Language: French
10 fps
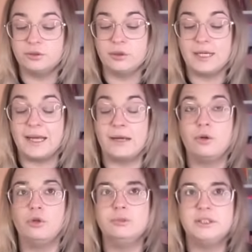Donc la
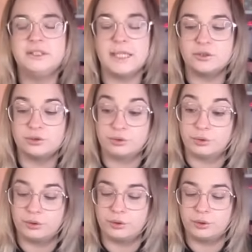communication
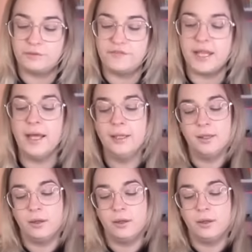revient